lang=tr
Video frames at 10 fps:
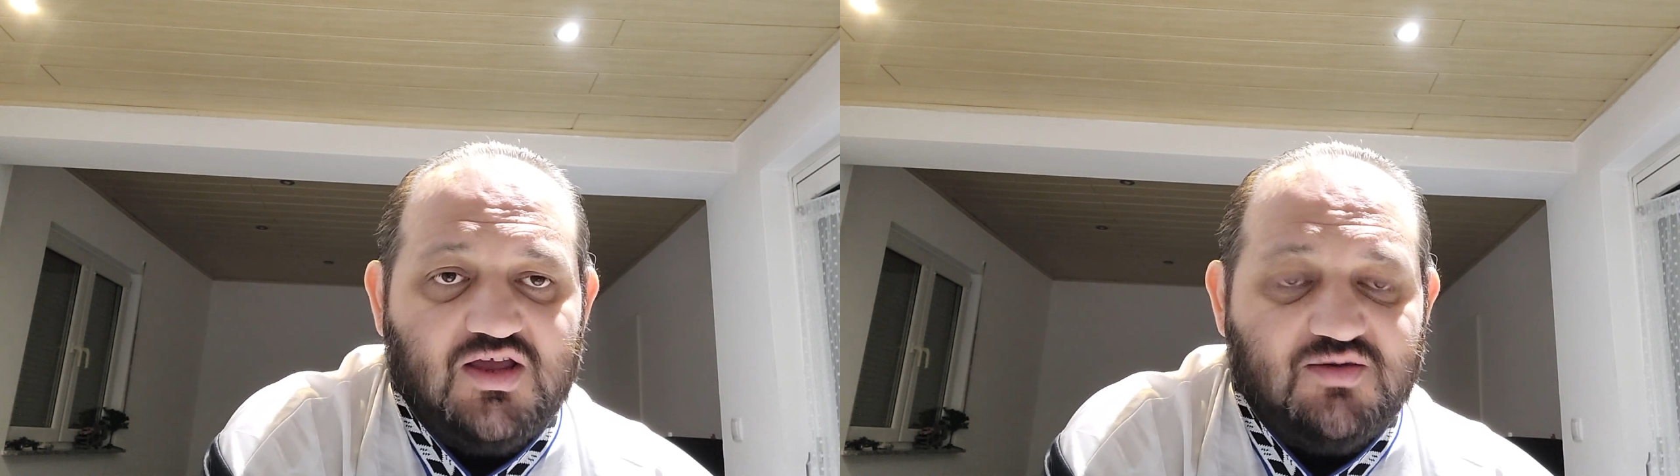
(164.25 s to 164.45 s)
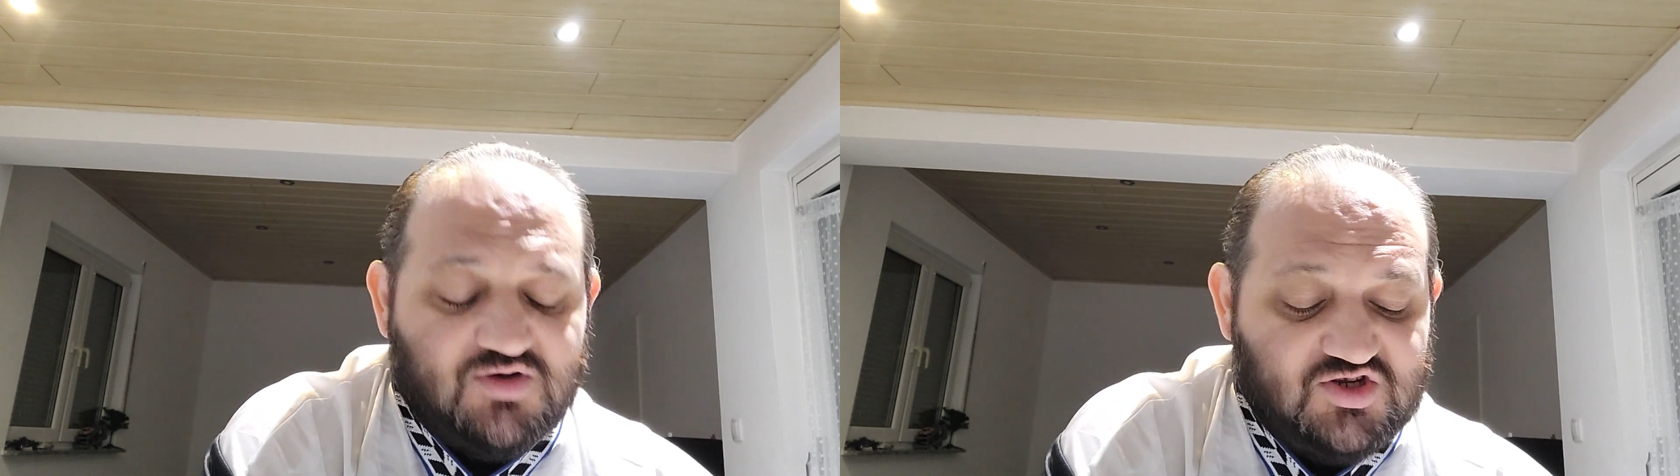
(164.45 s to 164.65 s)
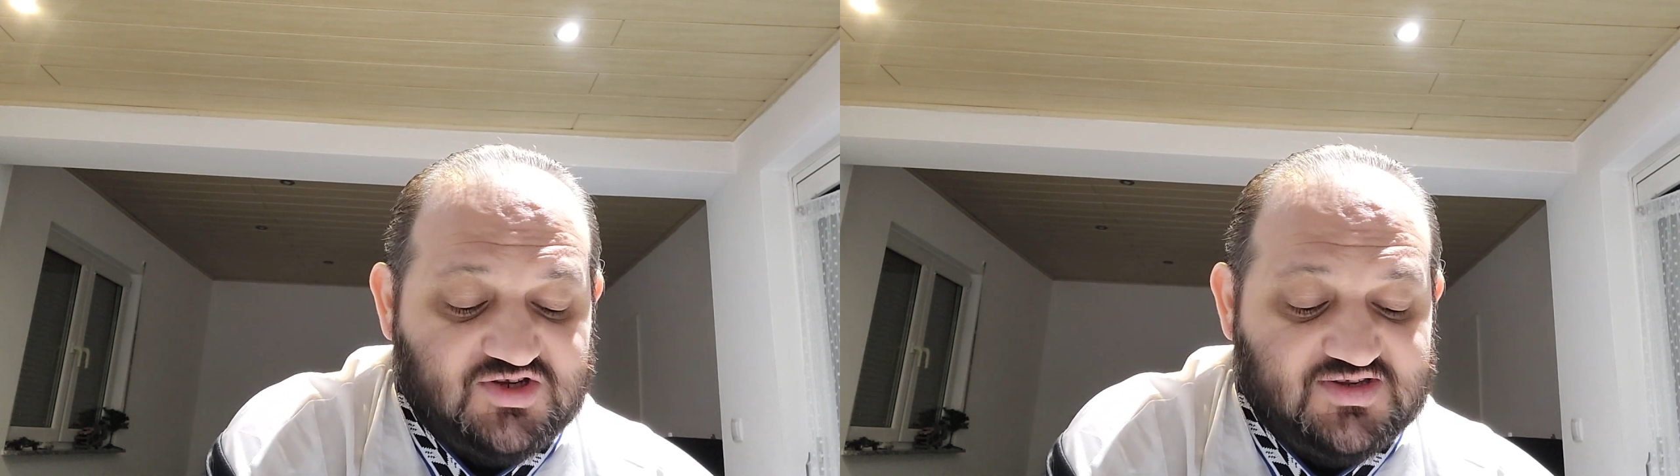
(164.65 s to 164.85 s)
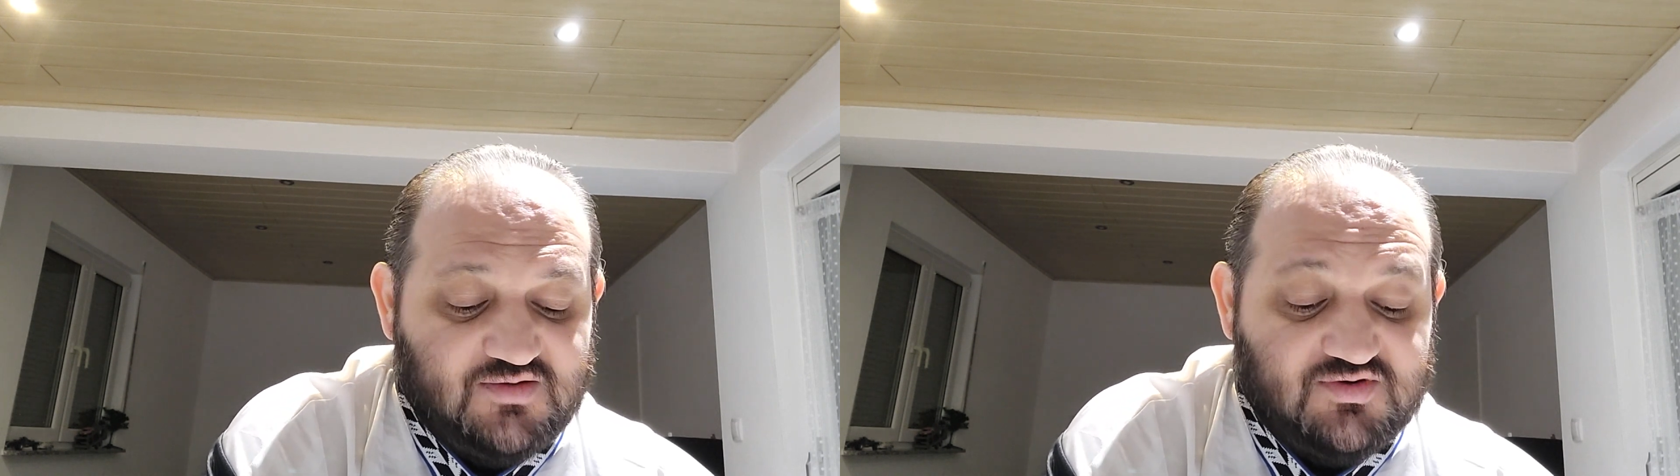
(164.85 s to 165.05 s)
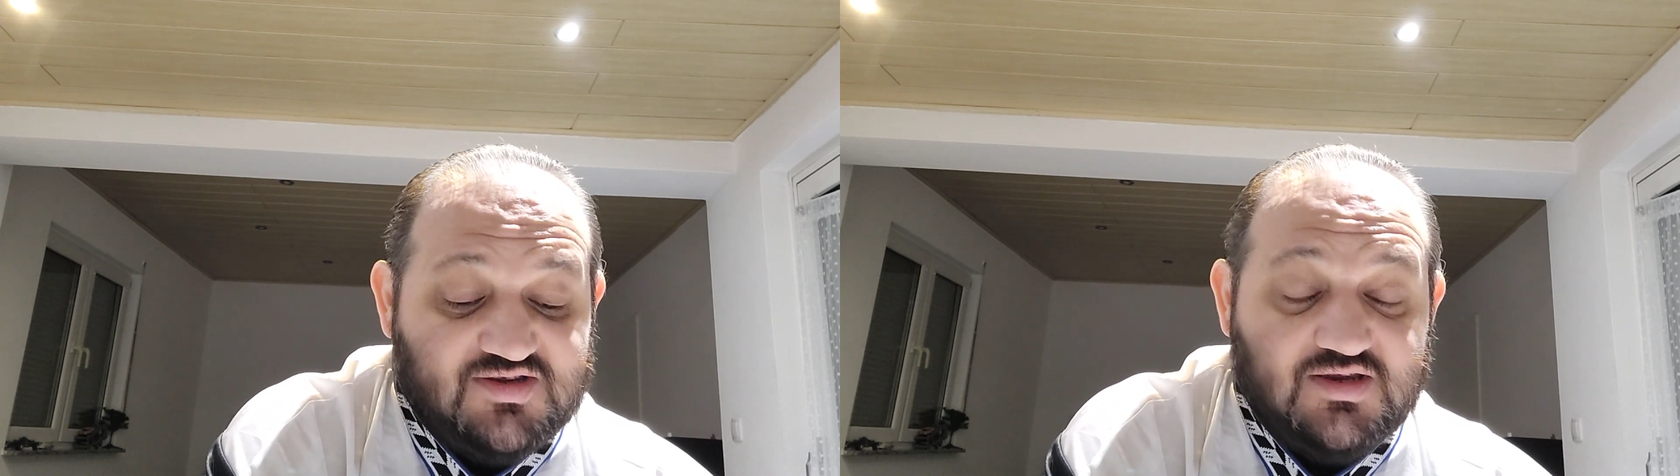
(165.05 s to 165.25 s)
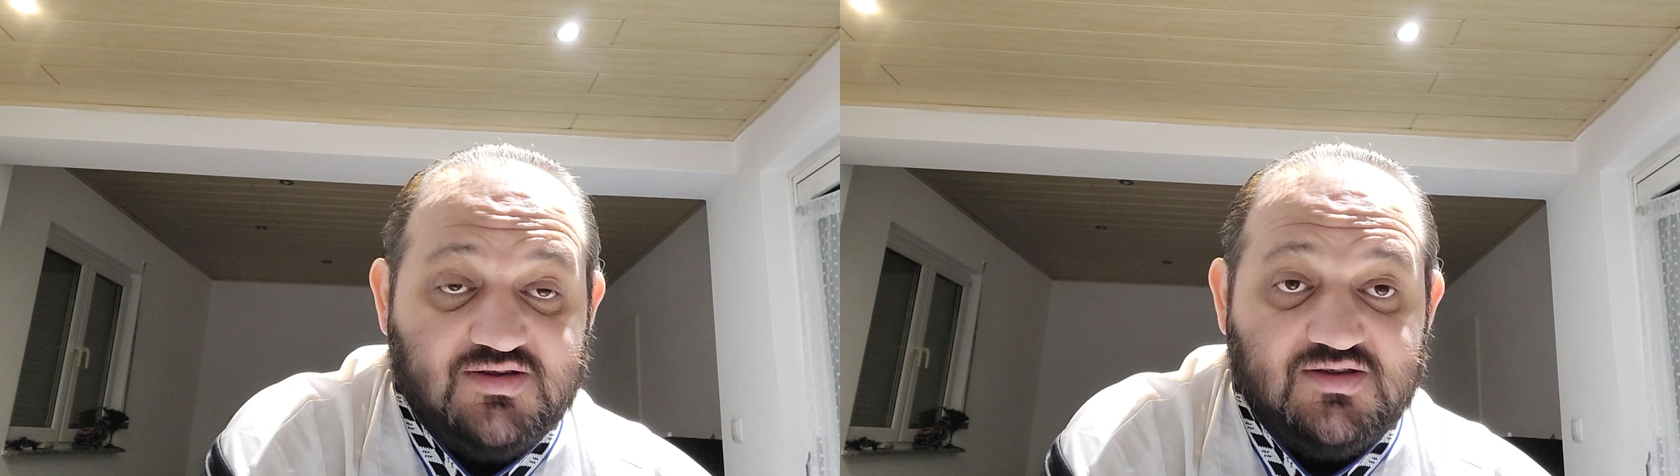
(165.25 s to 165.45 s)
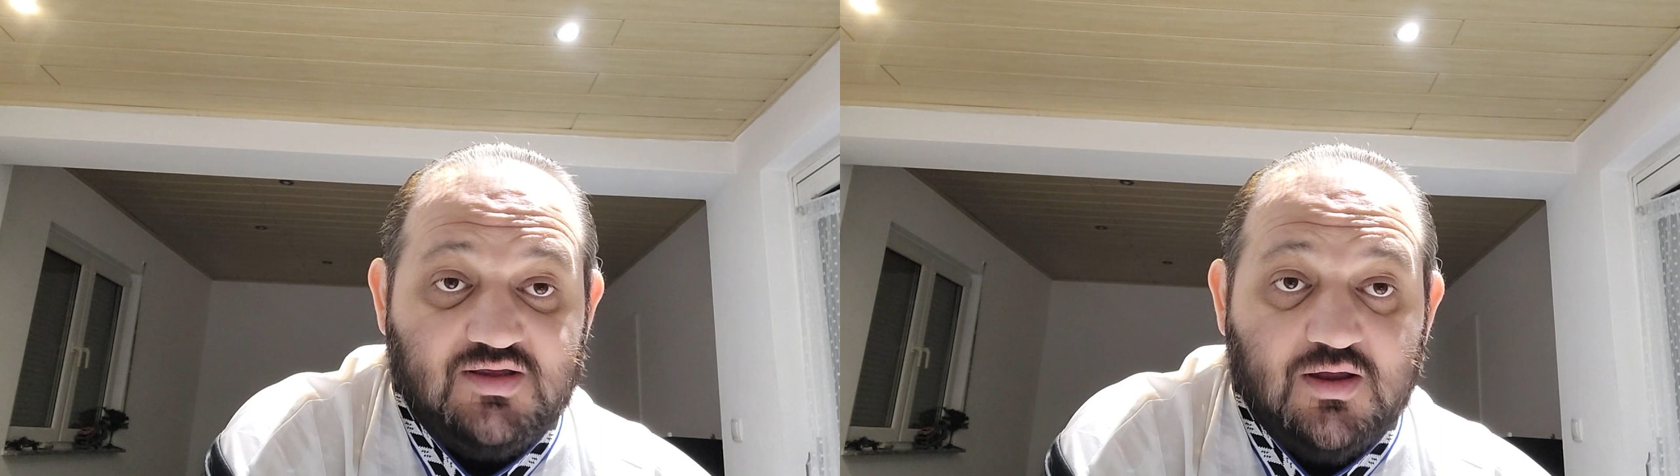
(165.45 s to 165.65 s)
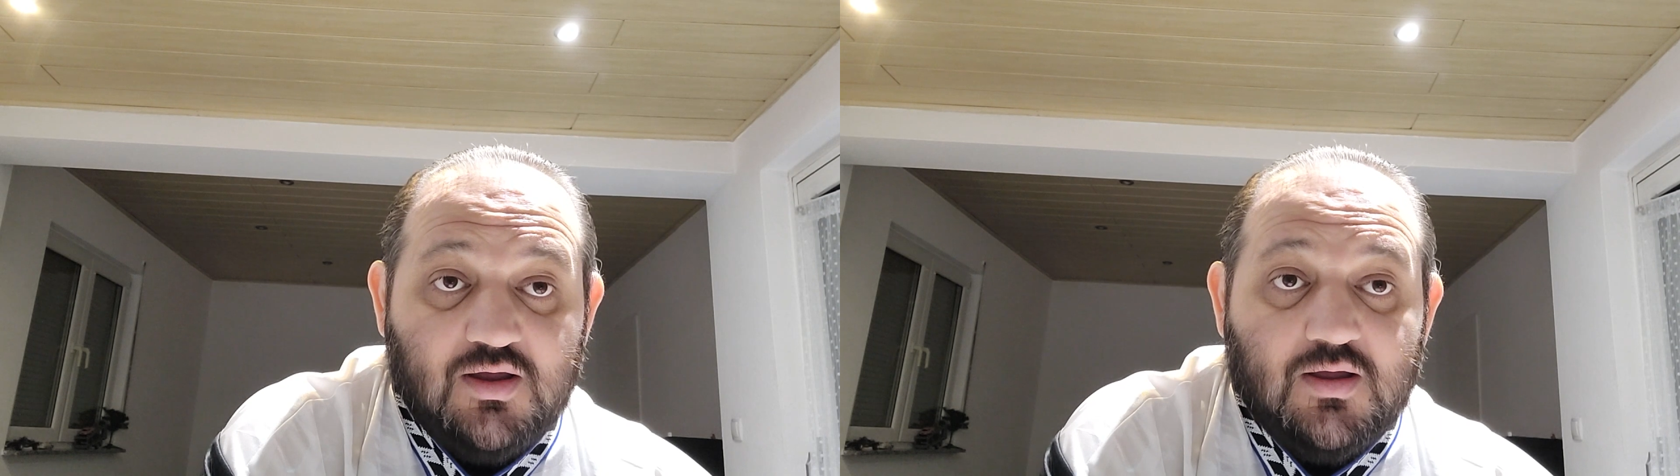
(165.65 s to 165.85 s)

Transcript: hangi maçı izlemişseniz de